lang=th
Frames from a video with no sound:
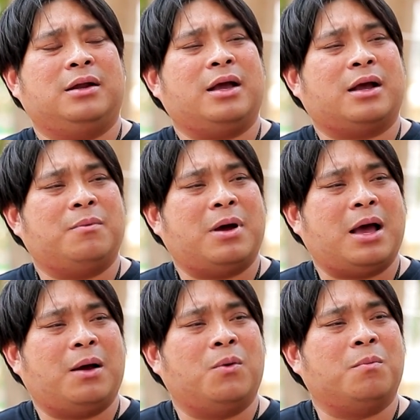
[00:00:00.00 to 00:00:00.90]
เรียกกัน
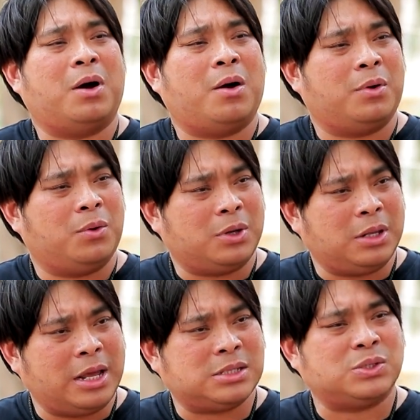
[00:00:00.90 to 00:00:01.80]
ว่าองค์พระอวโร
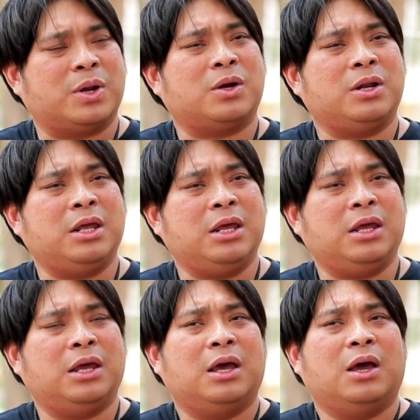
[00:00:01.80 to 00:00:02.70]
กิเตศวรก็ดี
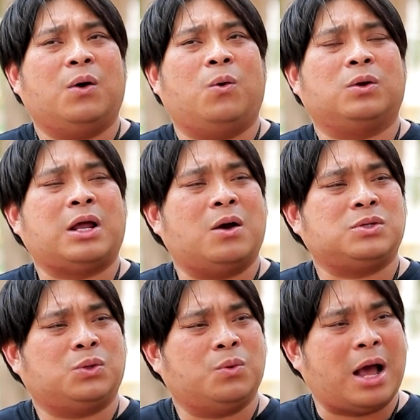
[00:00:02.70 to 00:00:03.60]
องค์เท้า
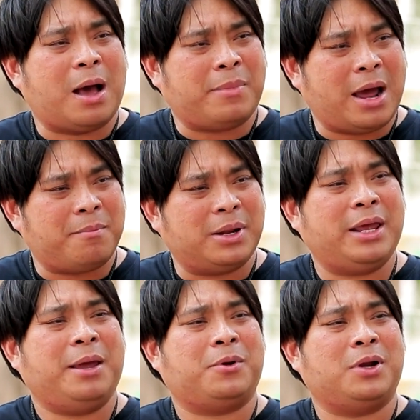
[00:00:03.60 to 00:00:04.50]
จตุคามราม
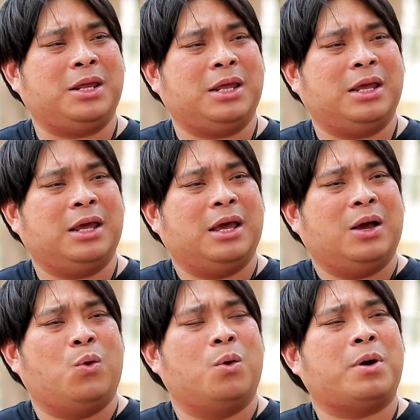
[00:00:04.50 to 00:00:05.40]
เทพก็ดี
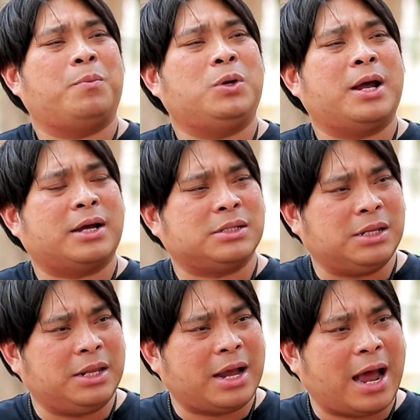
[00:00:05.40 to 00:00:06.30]
องค์พระพุทธก
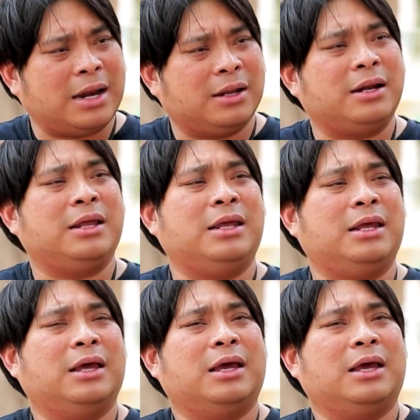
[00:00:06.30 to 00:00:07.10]
สิทธิคันก็ดี